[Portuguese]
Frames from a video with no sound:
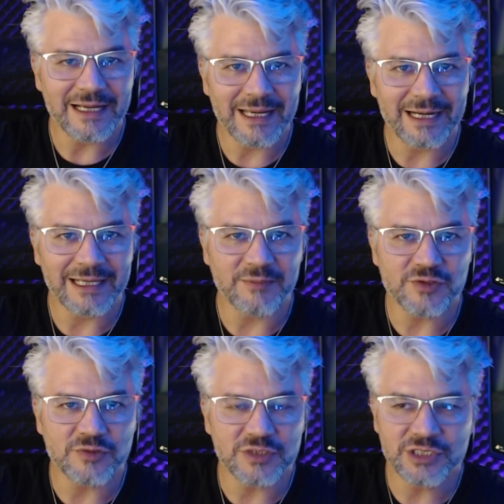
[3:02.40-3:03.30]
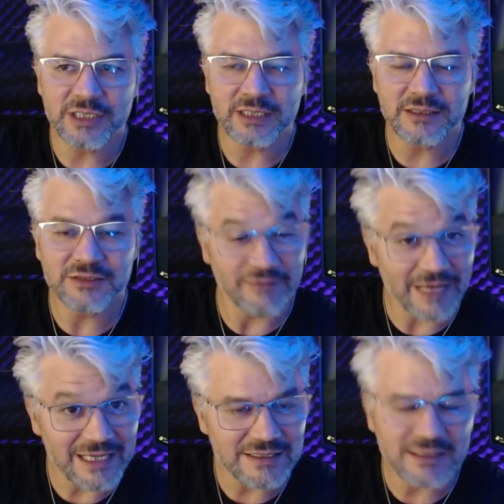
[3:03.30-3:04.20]
era, que a pessoa tinha,
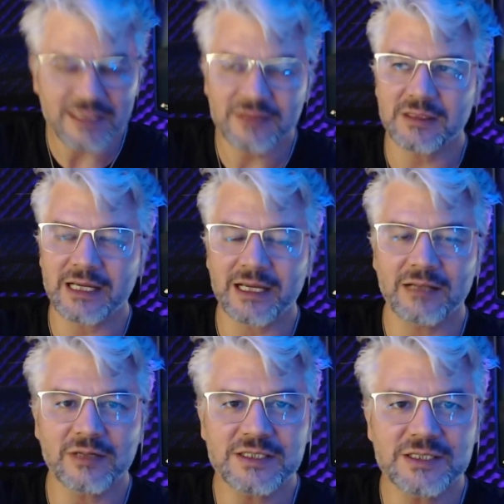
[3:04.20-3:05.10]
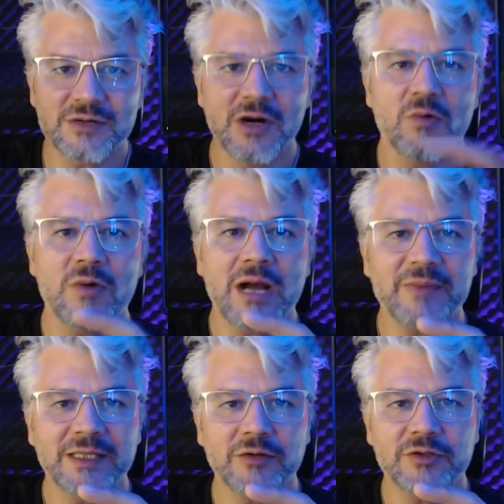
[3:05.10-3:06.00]
tivesse, né, naquela ocasião, um
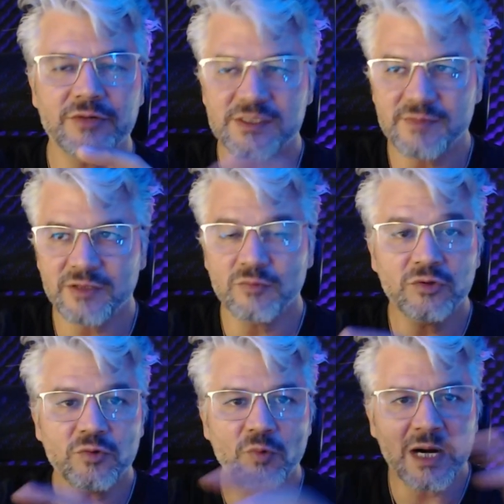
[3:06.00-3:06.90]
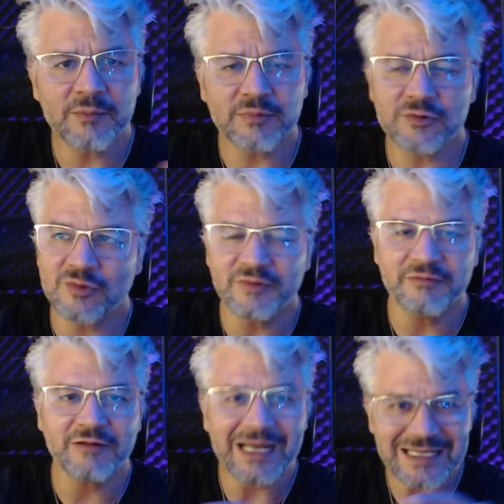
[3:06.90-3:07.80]
cabedal de conhecimento muito amplo sobre
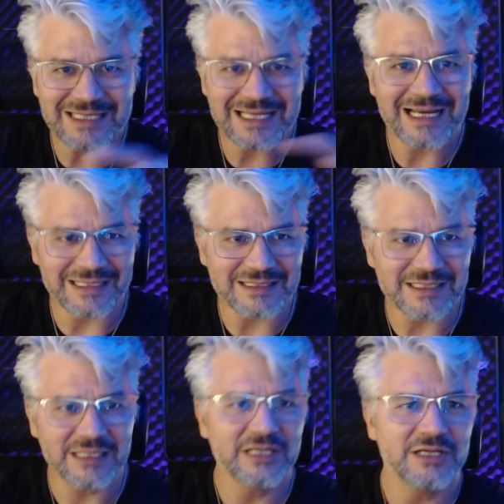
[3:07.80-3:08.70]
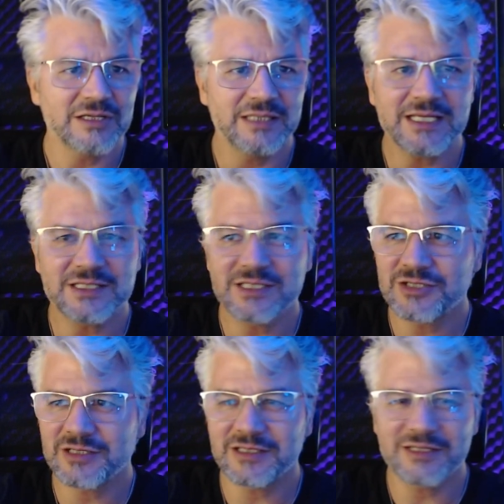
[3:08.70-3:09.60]
várias áreas, né? Desde,
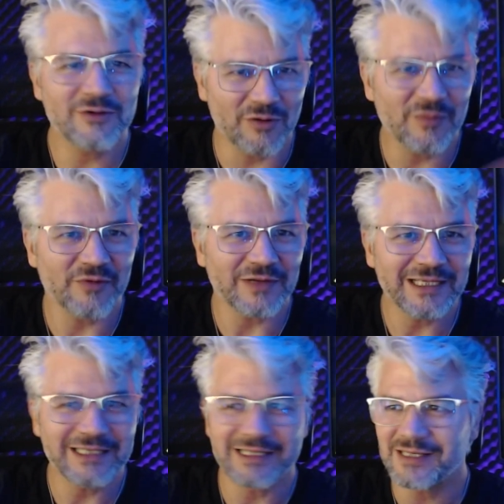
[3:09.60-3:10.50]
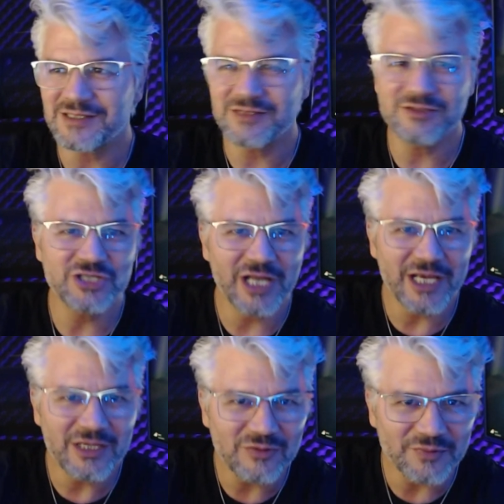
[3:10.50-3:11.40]
de, como eu falei, né, desde
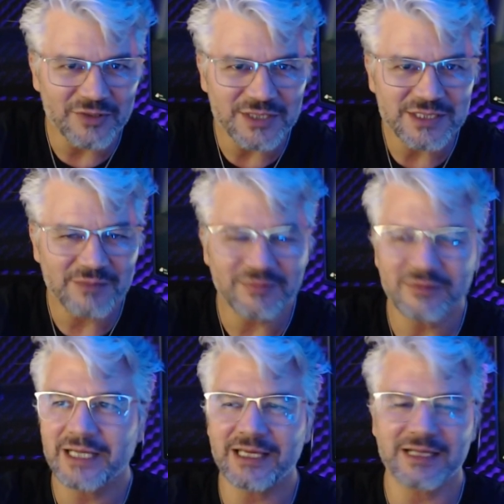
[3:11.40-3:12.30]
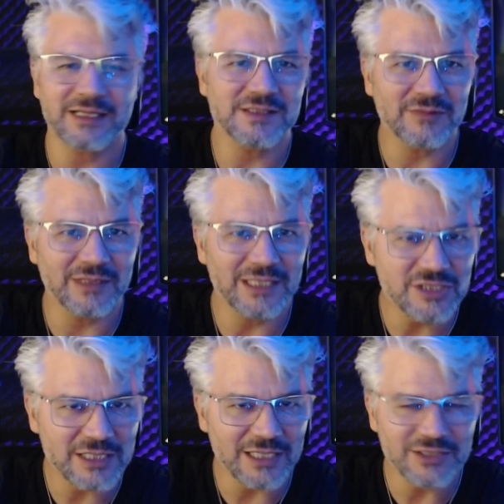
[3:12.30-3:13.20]
direito, por exemplo, né, que é a questão
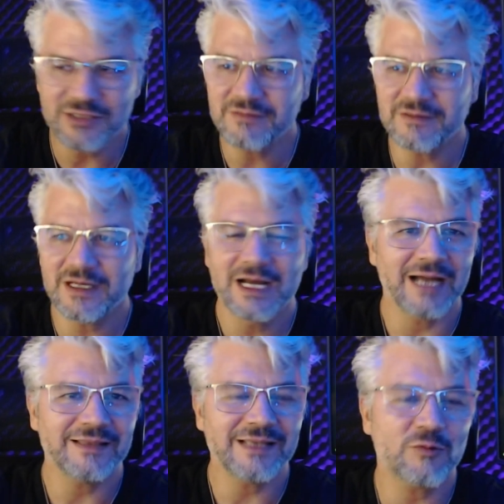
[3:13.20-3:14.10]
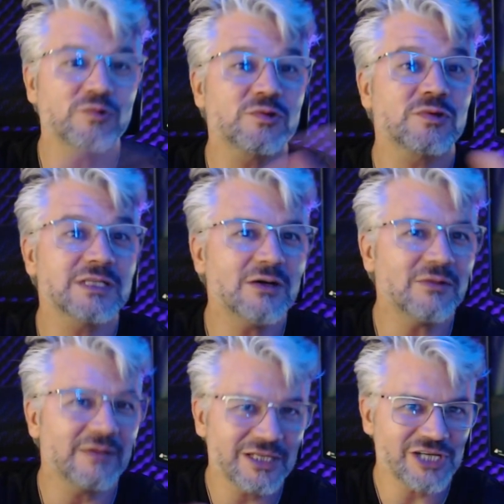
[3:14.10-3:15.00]
legislativa, até a
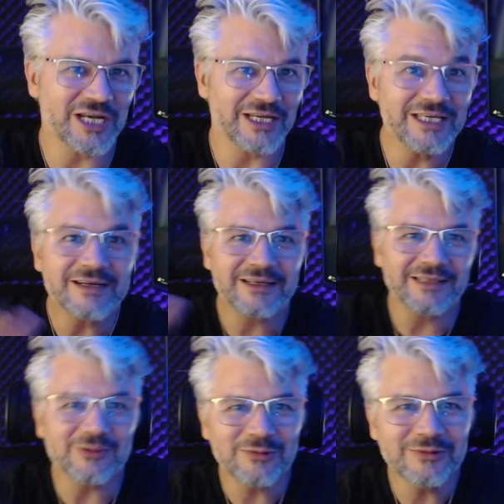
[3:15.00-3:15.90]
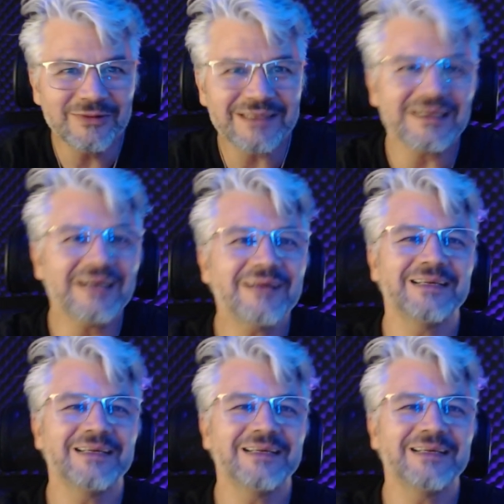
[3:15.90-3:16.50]
construção, engenharia, arquitetura, sabe?